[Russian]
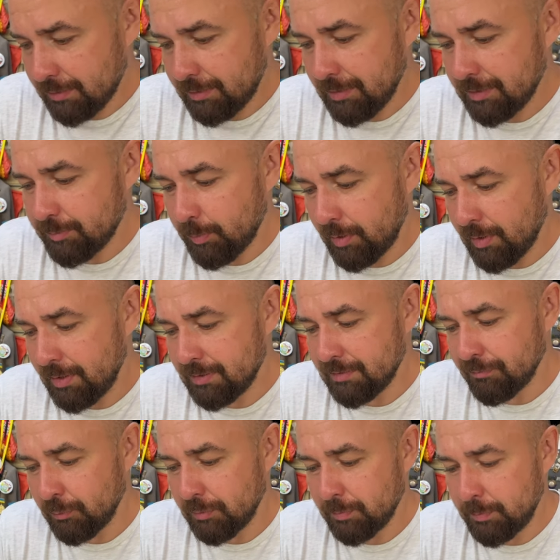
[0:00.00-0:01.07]
здесь прайс
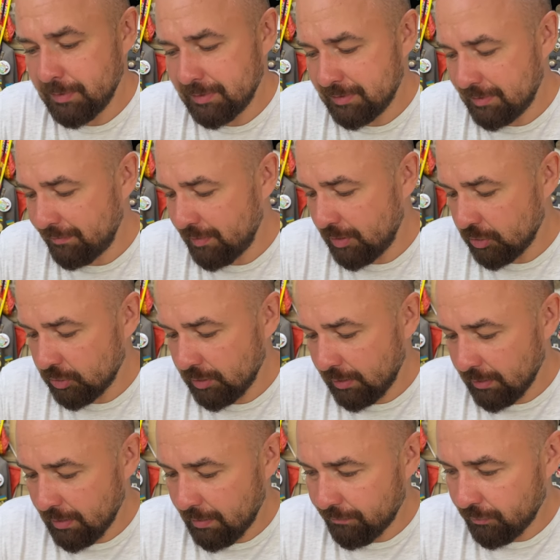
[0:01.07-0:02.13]
вот представляешь на
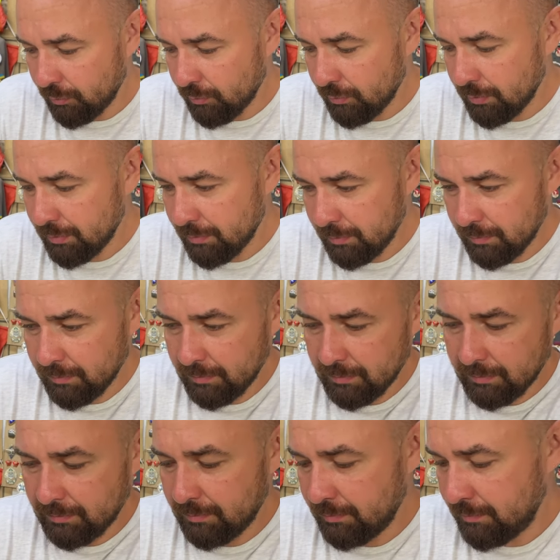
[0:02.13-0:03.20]
лавку,
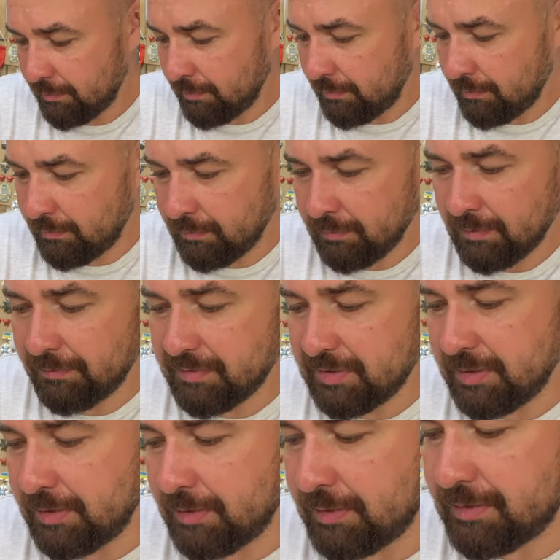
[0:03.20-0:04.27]
э, на
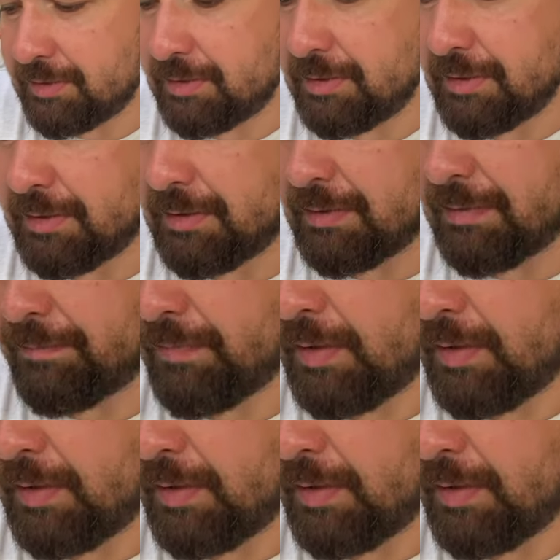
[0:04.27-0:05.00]
все их изделия.